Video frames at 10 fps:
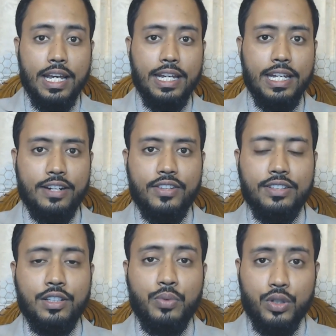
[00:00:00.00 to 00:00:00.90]
এই
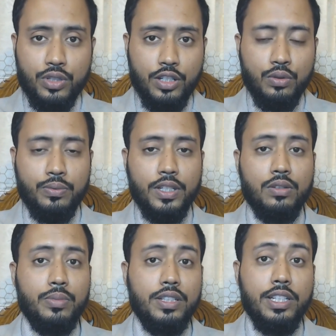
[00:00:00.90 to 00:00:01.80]
অ্যাট্রাজিন ফসলের উৎপাদন
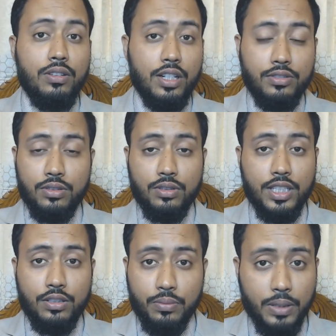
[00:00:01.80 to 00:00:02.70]
বৃদ্ধি করার জন্য
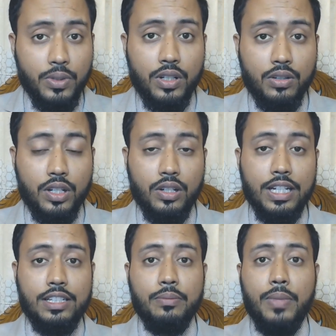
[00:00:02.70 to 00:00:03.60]
যেহেতু ব্যবহার করা হয়
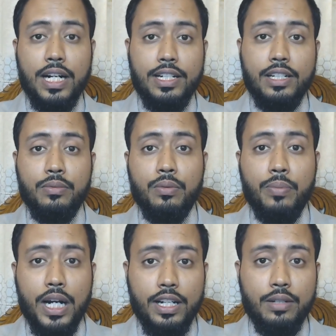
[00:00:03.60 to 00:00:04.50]
এটি মাটি এবং
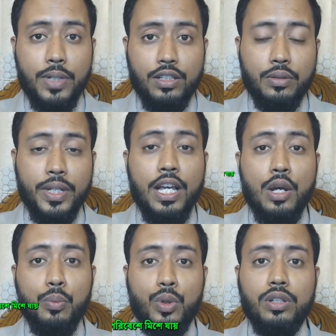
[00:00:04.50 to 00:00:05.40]
পানির মাধ্যমে
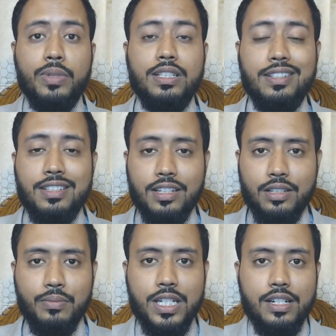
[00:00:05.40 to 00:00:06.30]
পরিবেশের সাথে
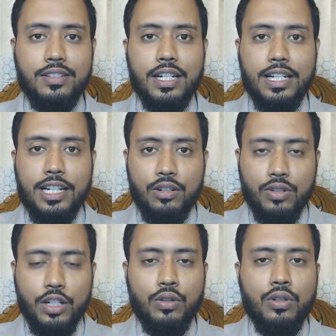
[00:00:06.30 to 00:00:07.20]
মিশে যায় এ
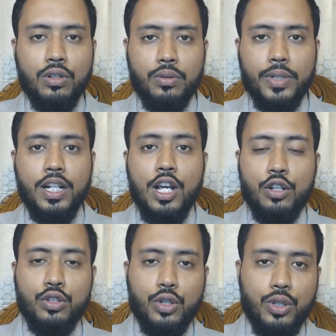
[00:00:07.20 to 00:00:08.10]
কারণেই লক্ষ্য করবেন
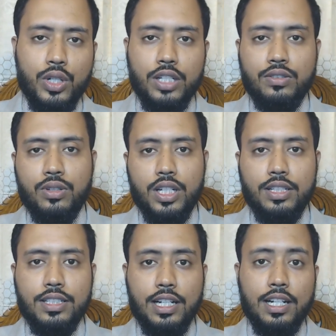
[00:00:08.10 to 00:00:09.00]
শহরাঞ্চলে
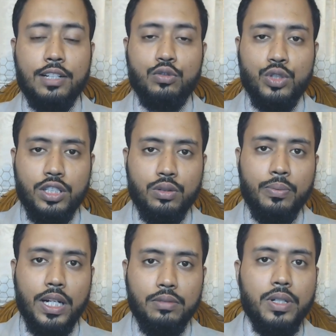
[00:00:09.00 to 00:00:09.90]
যারা দূষিত
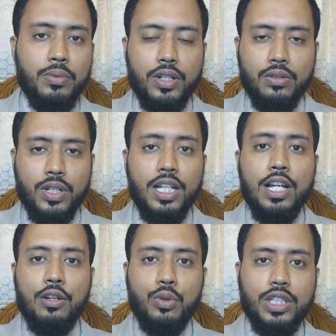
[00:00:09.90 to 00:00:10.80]
পানি ব্যবহার করে
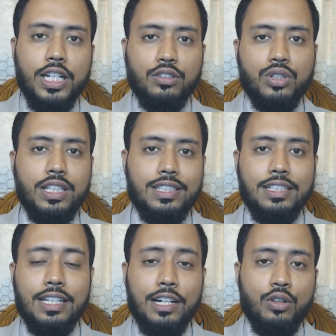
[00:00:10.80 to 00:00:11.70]
অধিকাংশ ক্ষেত্রেই
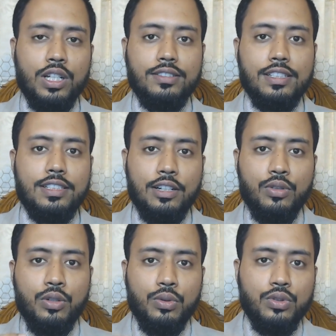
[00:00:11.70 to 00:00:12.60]
তারা অনেক চেষ্টা
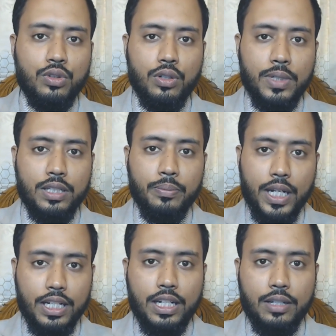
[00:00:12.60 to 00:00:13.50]
করেও ওজন কমাতে
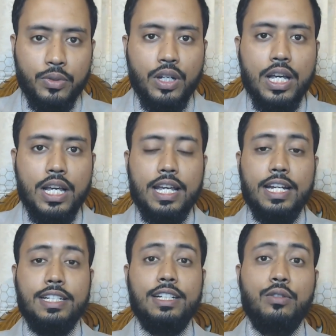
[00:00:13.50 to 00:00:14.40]
পারে না এবং
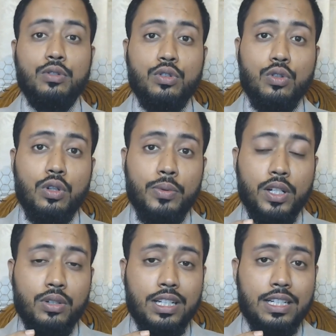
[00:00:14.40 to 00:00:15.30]
এটি ওজন
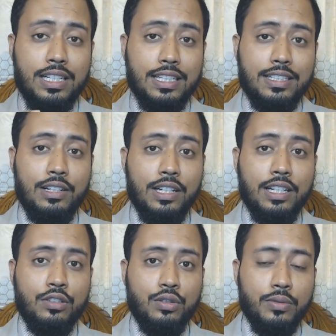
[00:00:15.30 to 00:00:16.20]
কমানোর ক্ষেত্রেই
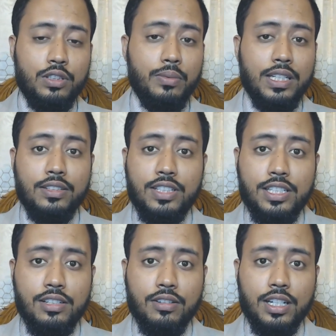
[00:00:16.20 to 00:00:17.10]
শুধুমাত্র বাধা
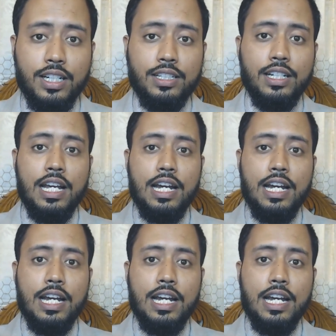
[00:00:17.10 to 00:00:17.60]
সৃষ্টি করে না এটি